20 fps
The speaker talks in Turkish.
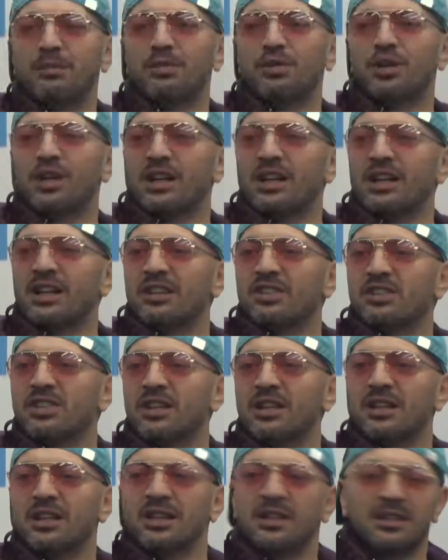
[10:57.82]
büyük
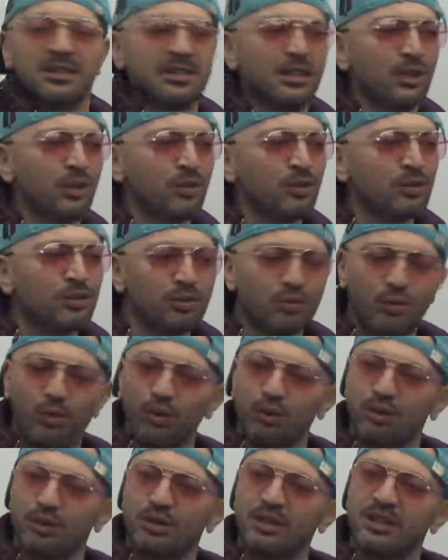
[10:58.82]
eğlence salonun
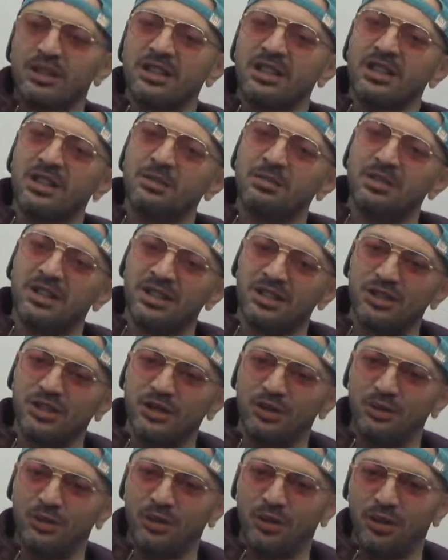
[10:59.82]
koltuklarını annem ters
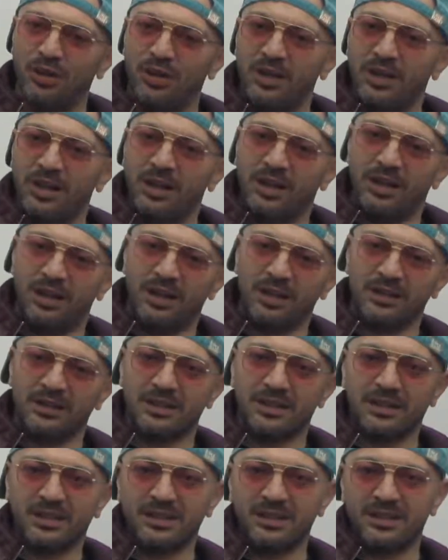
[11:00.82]
çeviriyor. Altlarını